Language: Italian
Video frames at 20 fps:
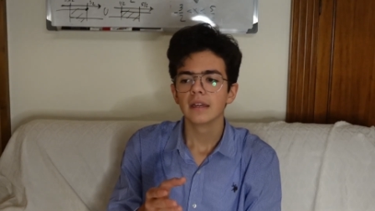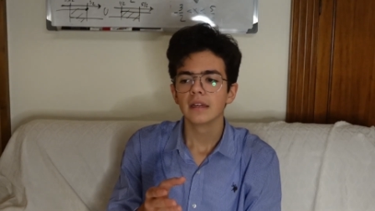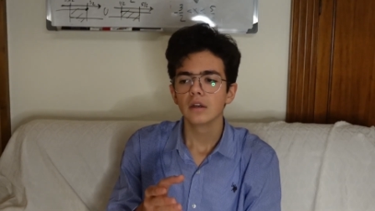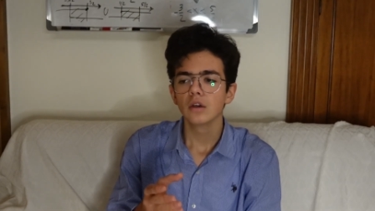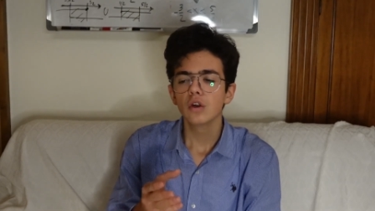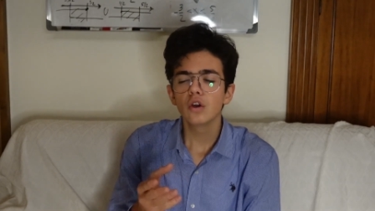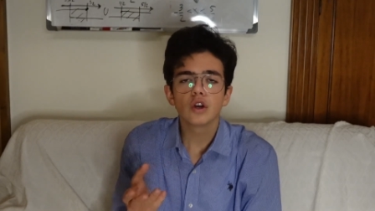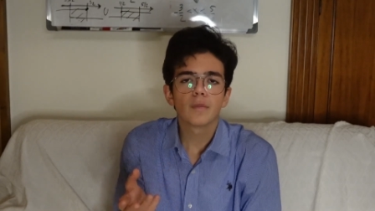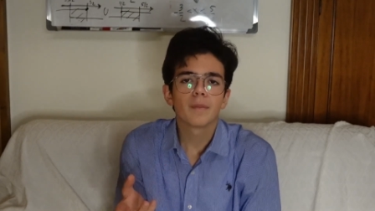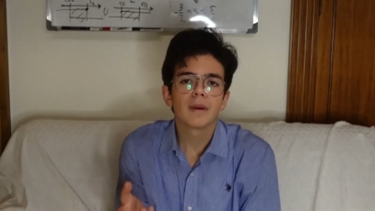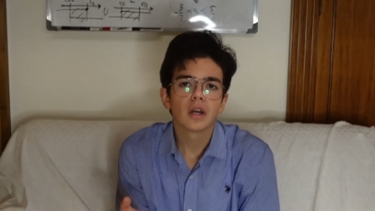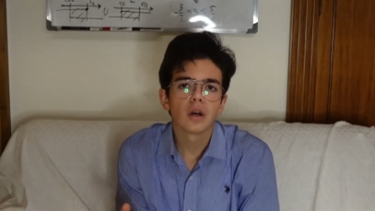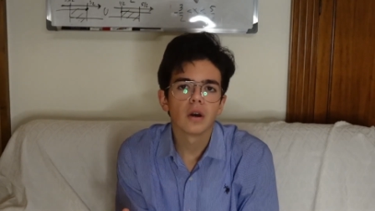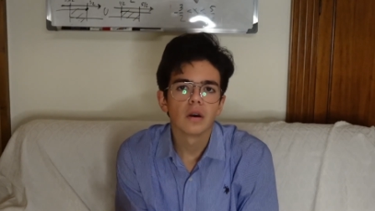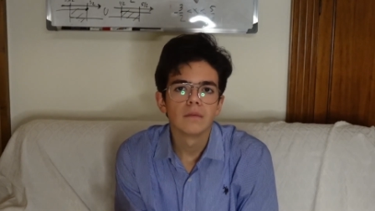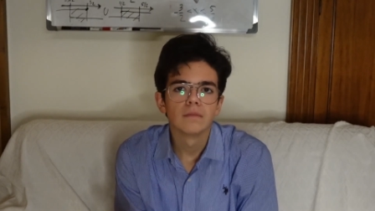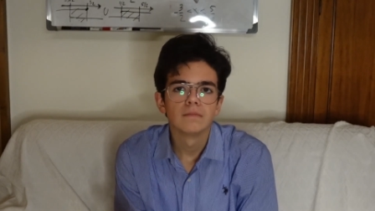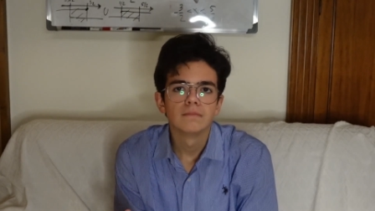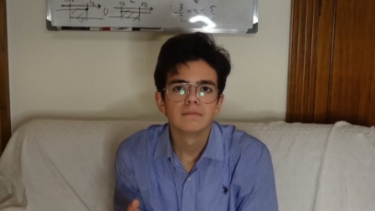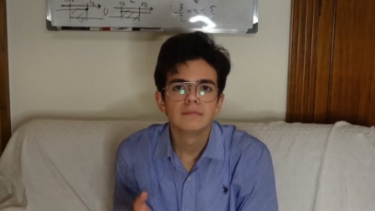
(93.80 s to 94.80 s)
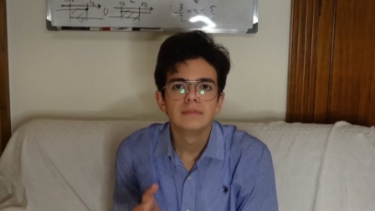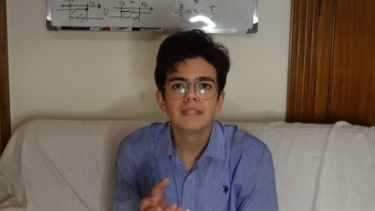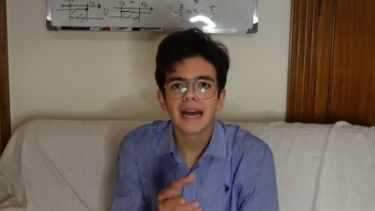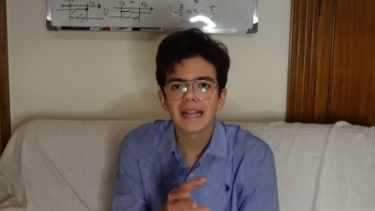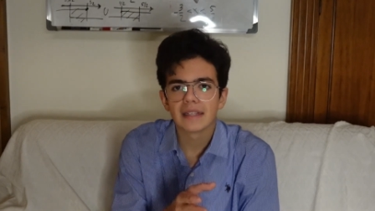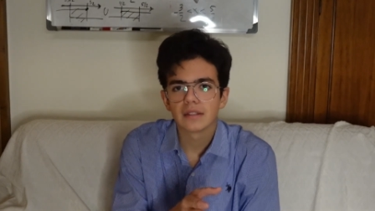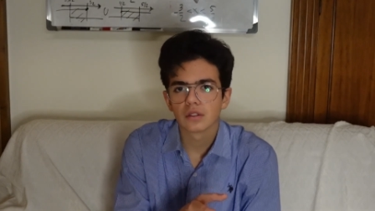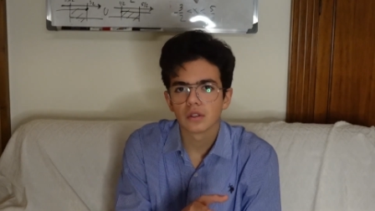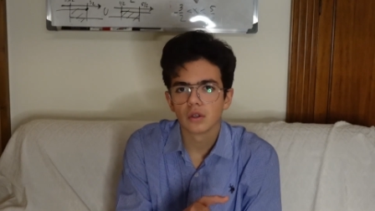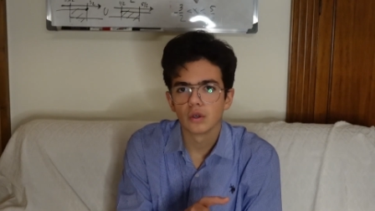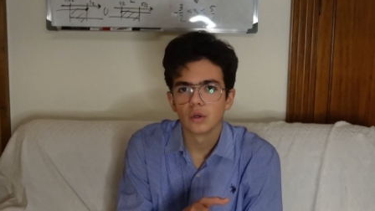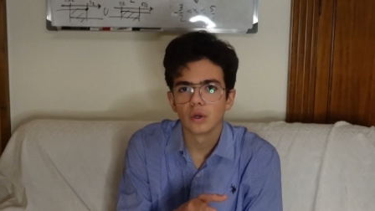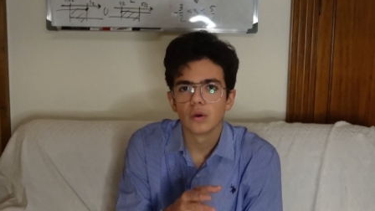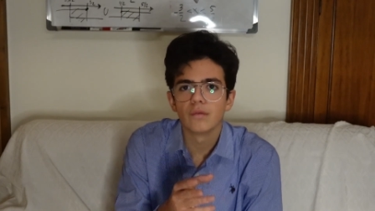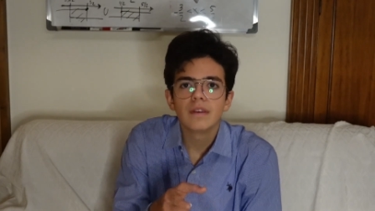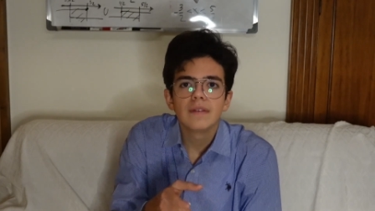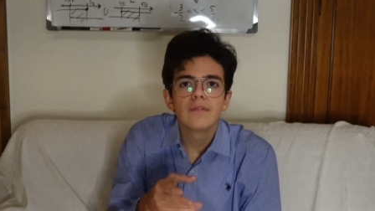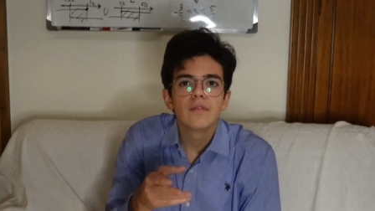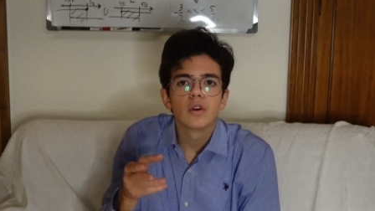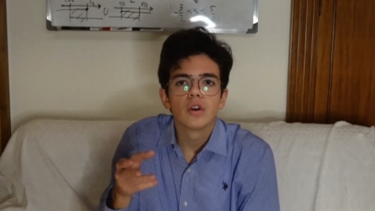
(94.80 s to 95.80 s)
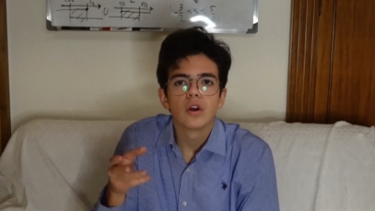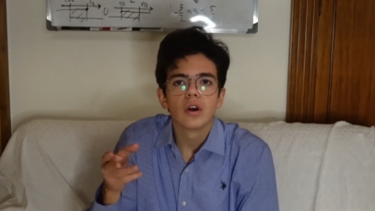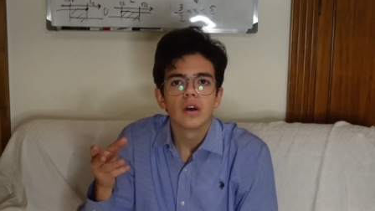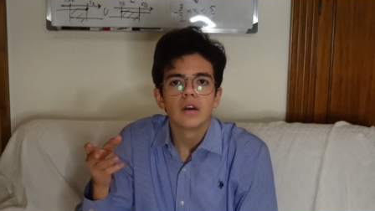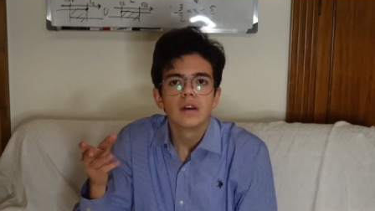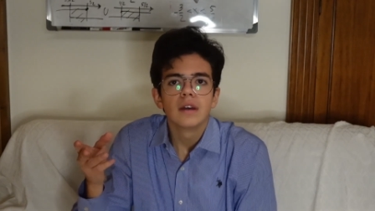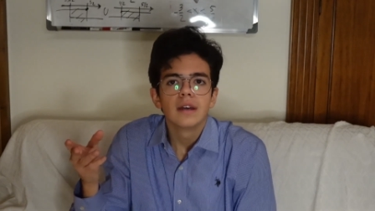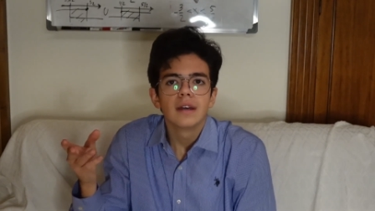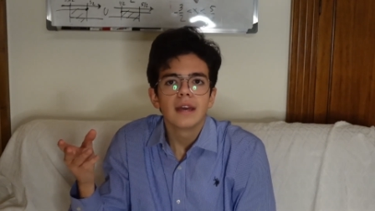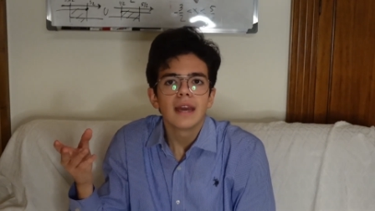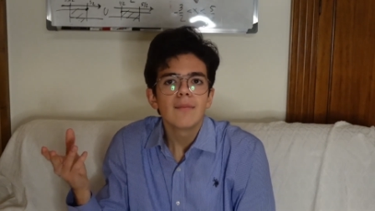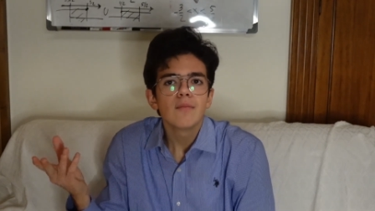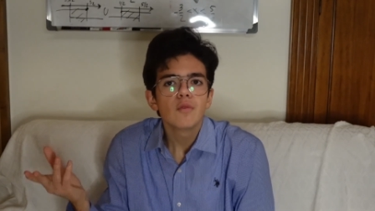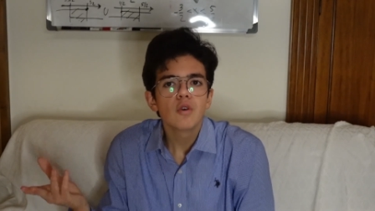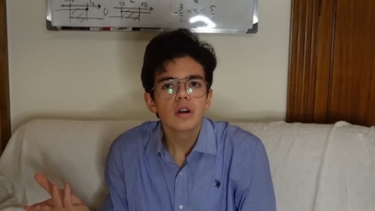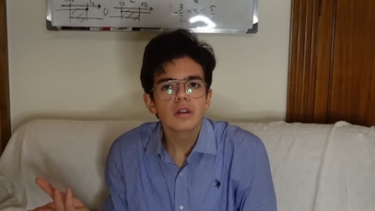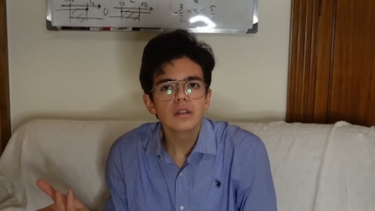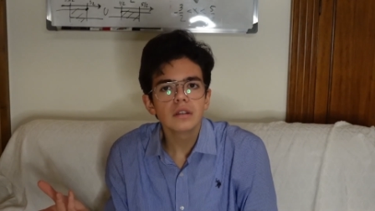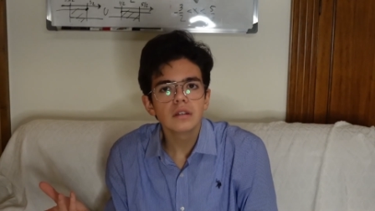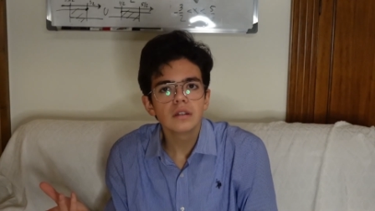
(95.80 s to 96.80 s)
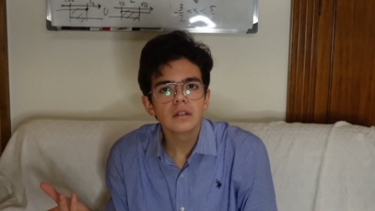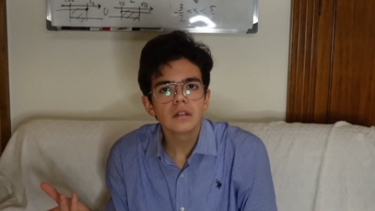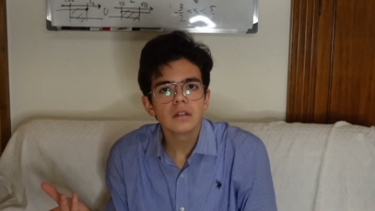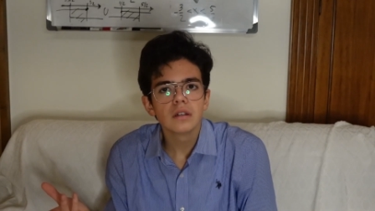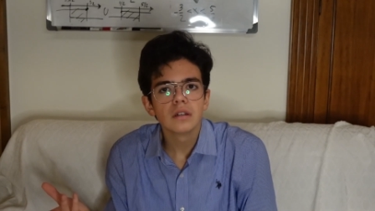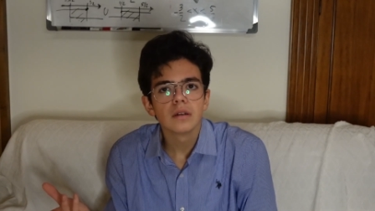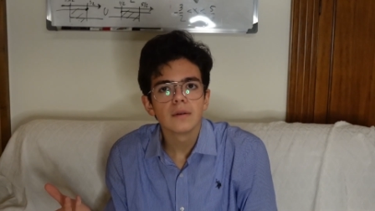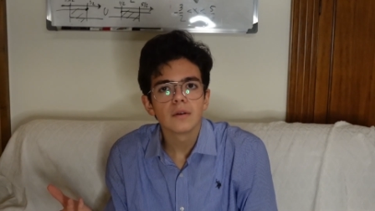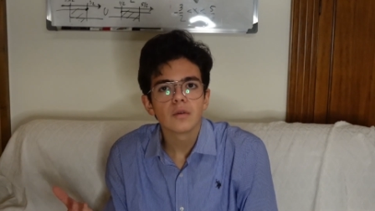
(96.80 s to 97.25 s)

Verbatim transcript: Loro però nascono, vivono e muoiono,